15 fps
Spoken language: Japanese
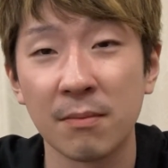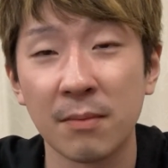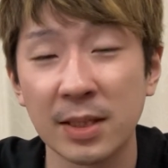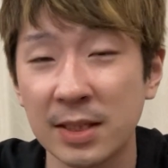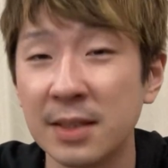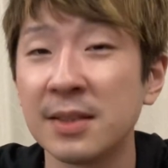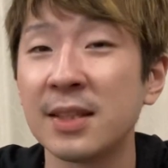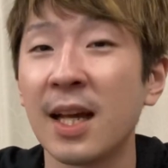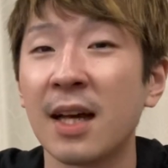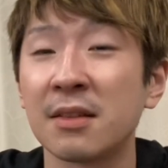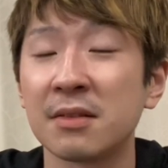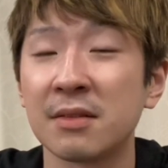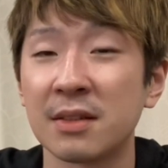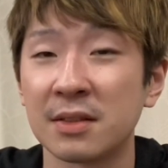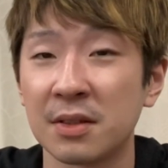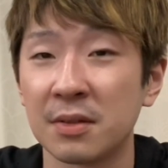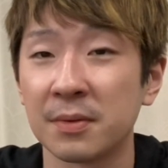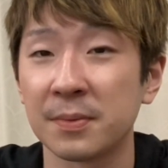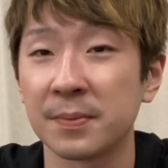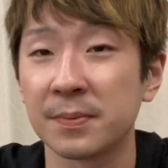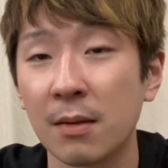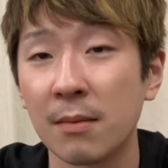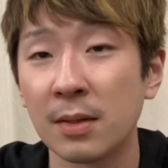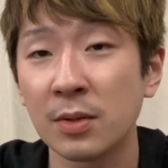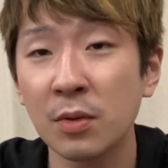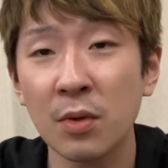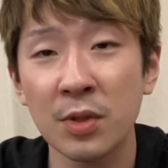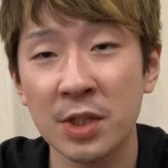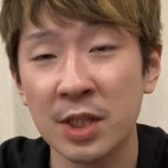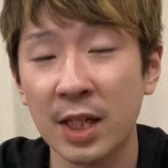全然あるんですよ。そ
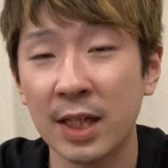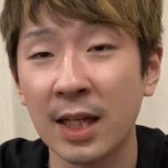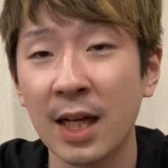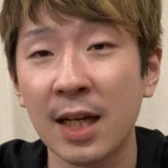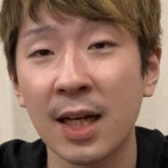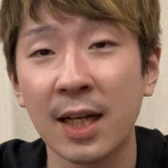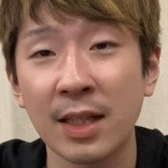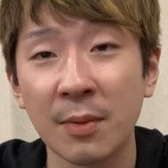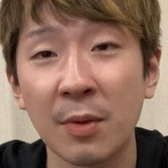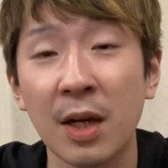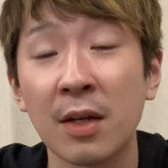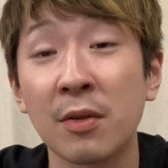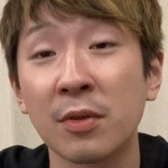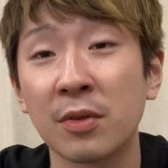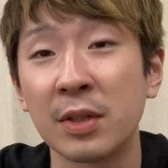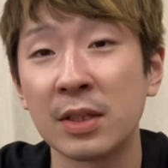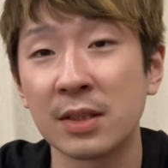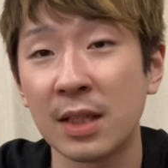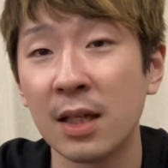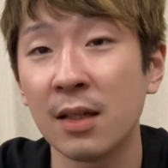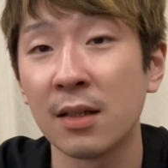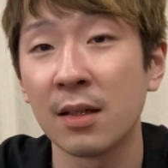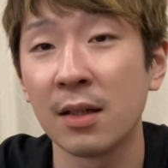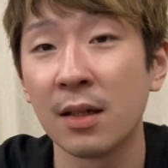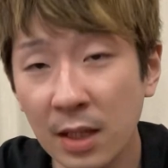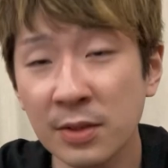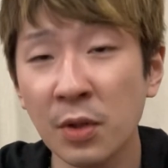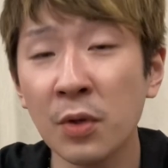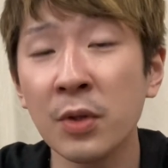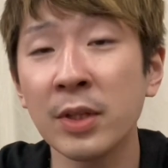こをしっかり考えてもらうことですね。
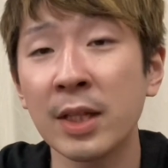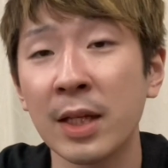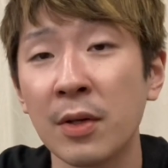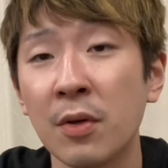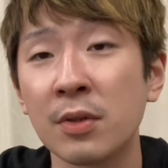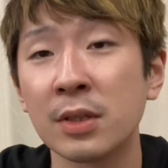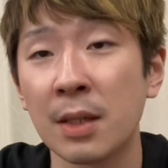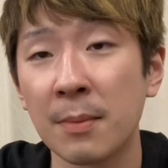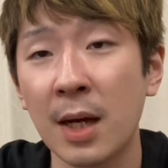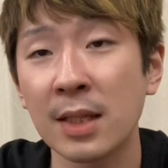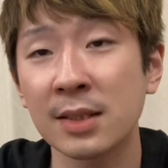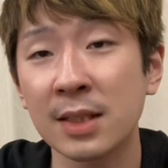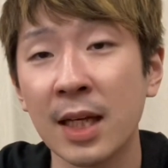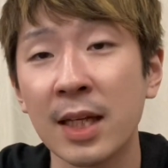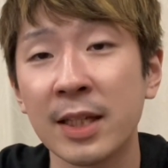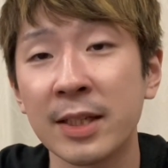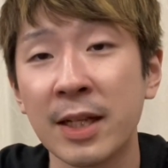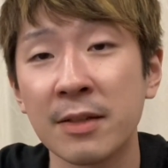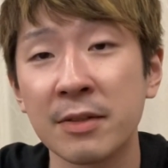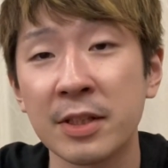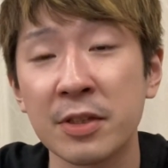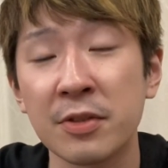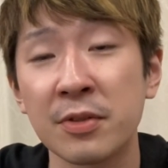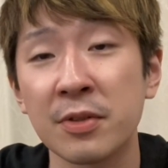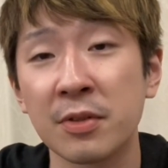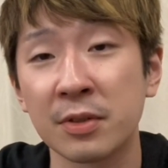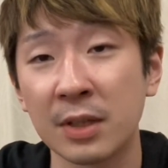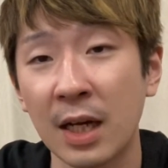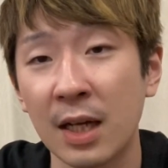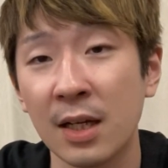そういった用具でも扱いきれる技術
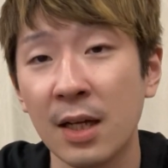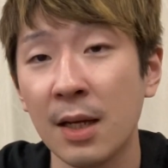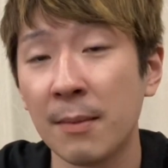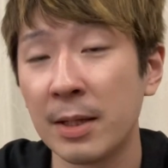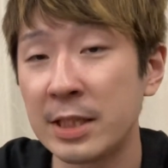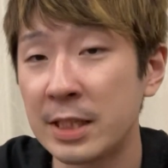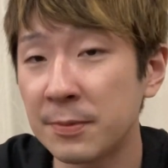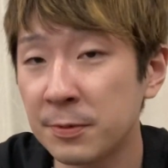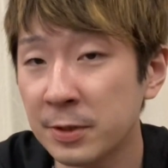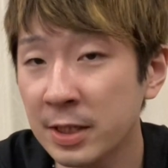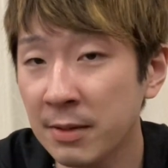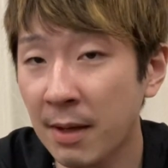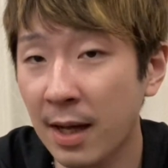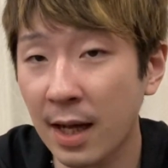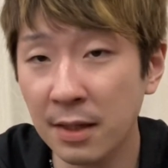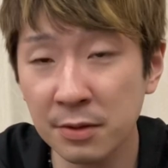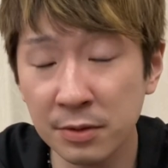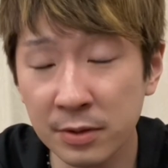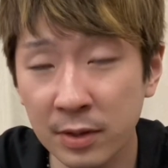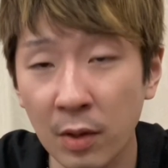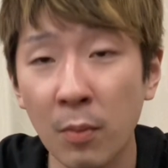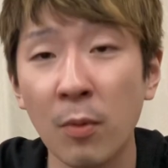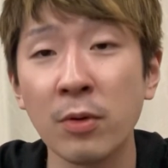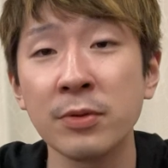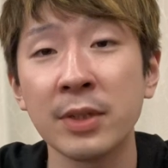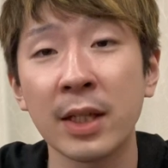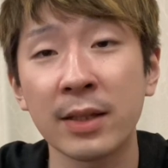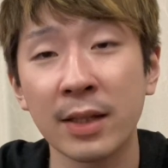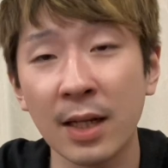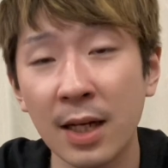力が自分にはあるって思うん
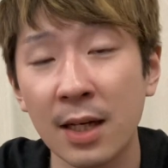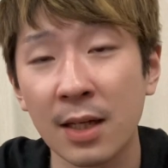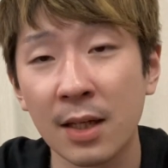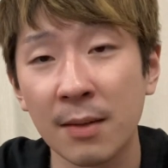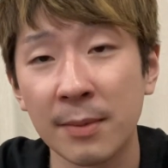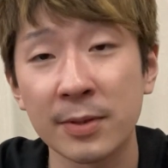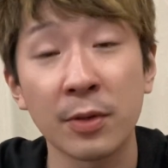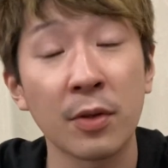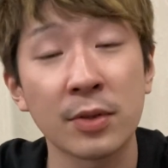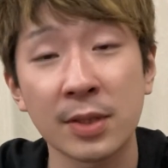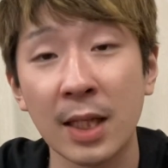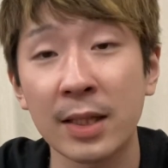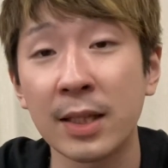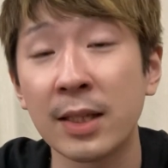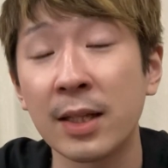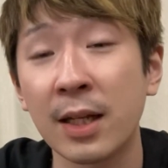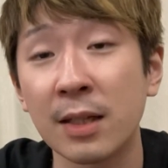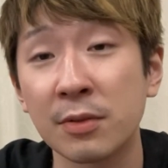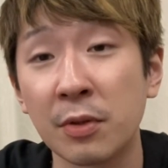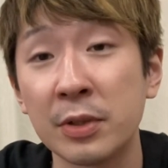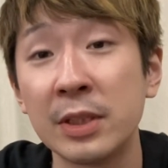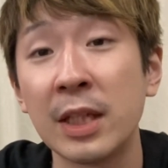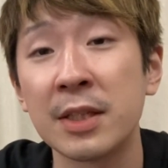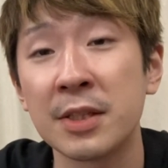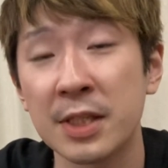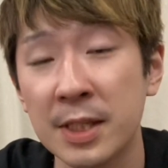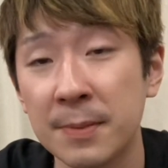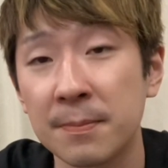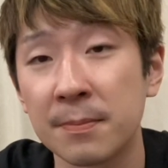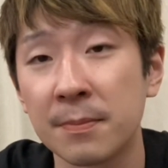やったら、それを使っていただくといいです
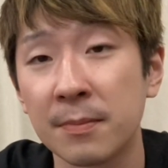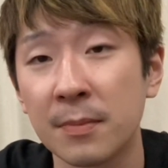し、